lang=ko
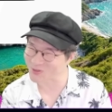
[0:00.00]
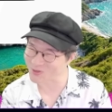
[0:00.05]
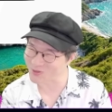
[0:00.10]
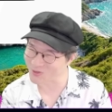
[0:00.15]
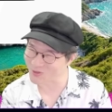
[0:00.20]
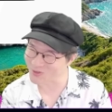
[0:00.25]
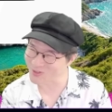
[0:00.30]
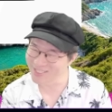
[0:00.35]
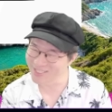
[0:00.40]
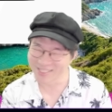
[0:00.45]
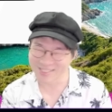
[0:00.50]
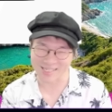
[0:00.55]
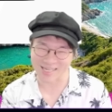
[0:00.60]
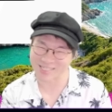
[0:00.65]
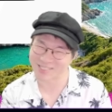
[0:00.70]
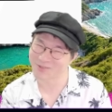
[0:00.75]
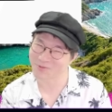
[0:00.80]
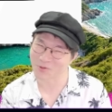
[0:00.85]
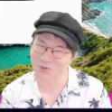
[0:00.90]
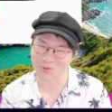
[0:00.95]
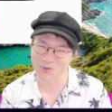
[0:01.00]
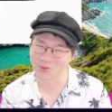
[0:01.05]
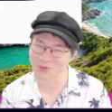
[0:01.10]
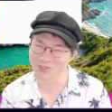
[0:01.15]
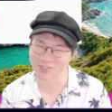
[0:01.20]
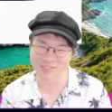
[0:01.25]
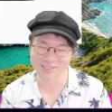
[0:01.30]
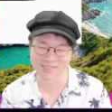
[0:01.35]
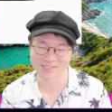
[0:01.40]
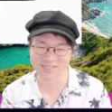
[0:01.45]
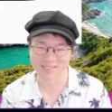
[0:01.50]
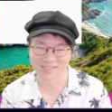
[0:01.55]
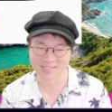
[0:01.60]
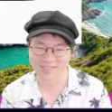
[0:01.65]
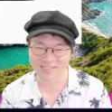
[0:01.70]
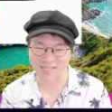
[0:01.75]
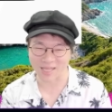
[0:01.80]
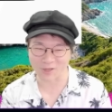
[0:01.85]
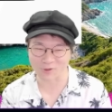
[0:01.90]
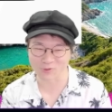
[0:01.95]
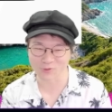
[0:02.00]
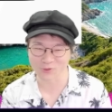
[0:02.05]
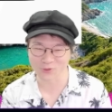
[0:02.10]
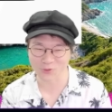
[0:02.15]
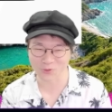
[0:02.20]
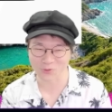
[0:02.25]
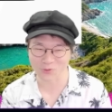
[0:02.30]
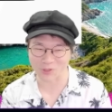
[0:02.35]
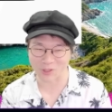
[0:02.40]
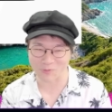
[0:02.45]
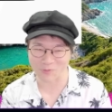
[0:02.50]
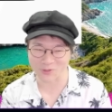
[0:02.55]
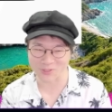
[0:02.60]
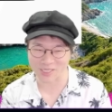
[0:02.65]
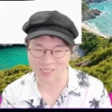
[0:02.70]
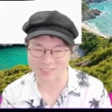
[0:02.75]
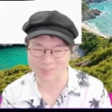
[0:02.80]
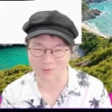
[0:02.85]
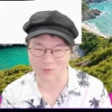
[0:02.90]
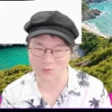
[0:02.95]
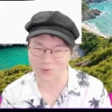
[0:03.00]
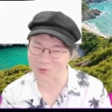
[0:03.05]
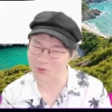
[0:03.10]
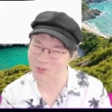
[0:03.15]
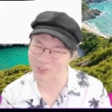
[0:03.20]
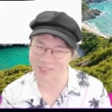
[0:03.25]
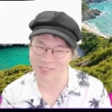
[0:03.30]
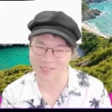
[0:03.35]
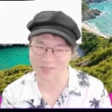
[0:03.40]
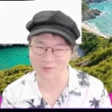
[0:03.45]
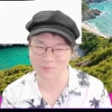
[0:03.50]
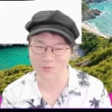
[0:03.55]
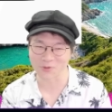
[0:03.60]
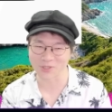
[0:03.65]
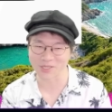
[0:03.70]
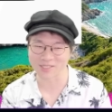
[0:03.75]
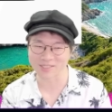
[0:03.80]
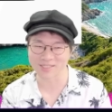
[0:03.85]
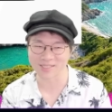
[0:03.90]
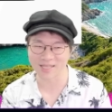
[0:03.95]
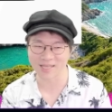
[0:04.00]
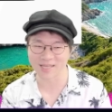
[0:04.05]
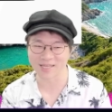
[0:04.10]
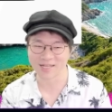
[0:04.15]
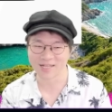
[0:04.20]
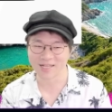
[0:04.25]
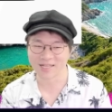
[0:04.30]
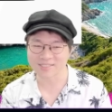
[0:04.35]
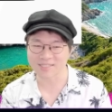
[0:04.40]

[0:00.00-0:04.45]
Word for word: 정도 45도는 대구 정도 되면 45도일려나 이거 모르겠는데